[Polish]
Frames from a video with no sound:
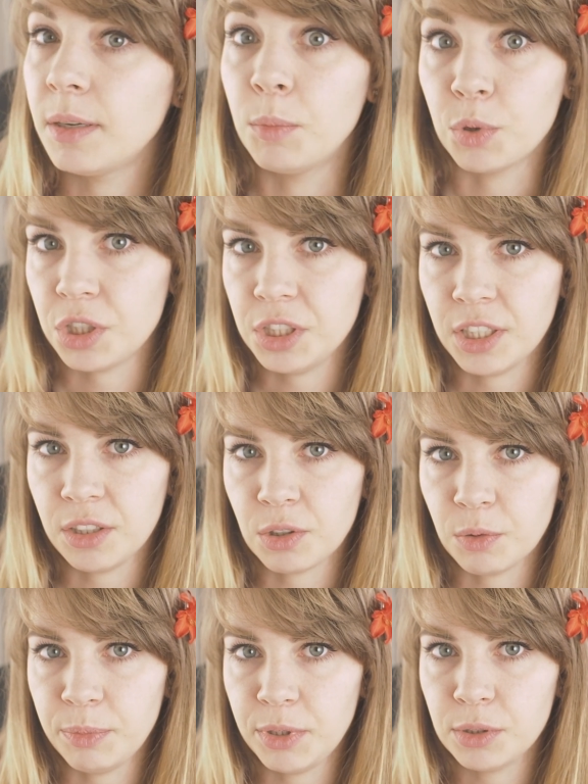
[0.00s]
może
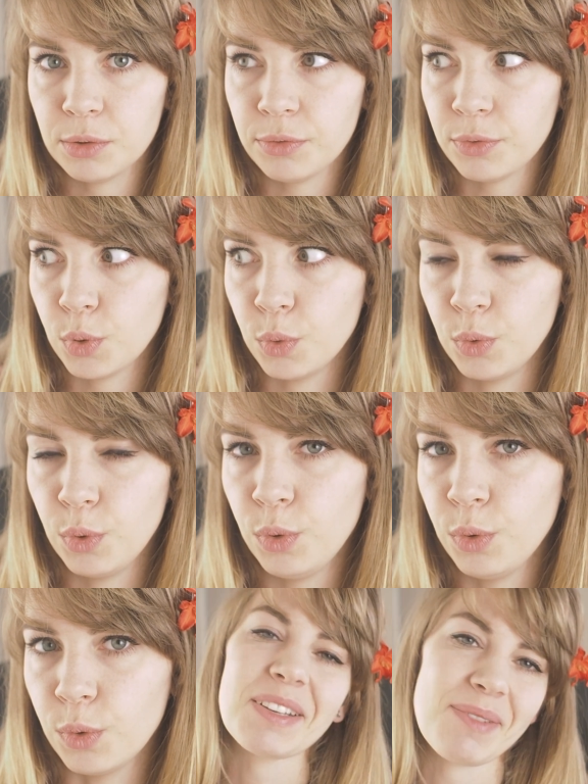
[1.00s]
cienkopisów?
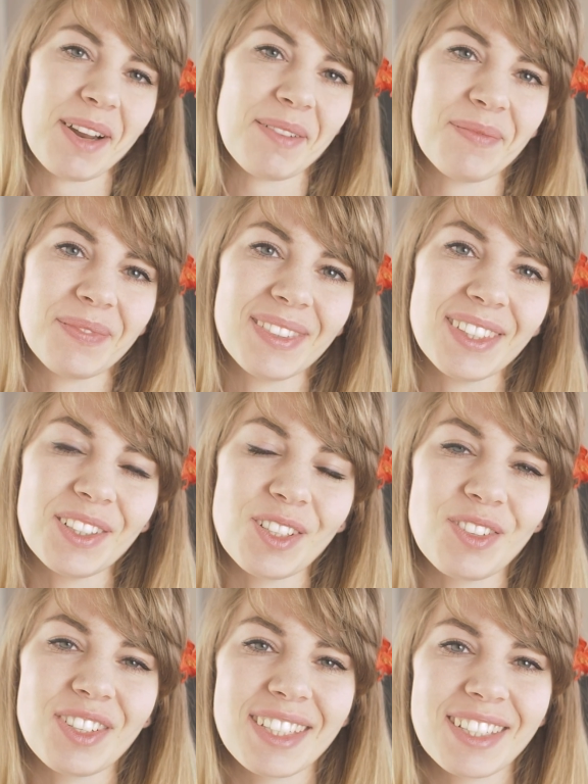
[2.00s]
Dobra, to
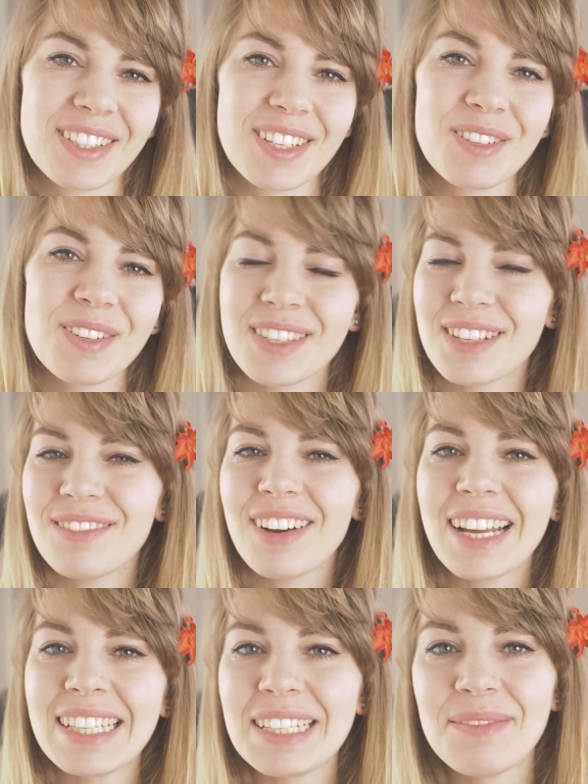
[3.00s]
już wszystko. Dziękuję za
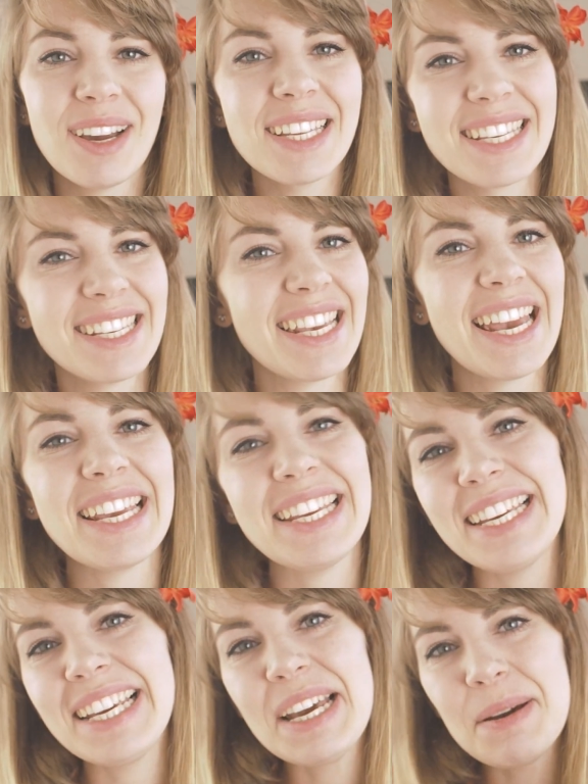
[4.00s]
uwagę, trzymajcie się
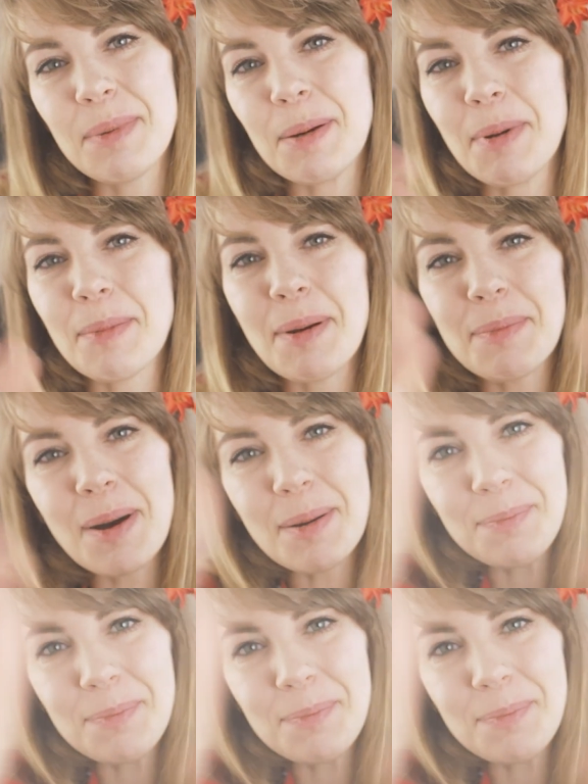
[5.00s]
i pa pa pa pa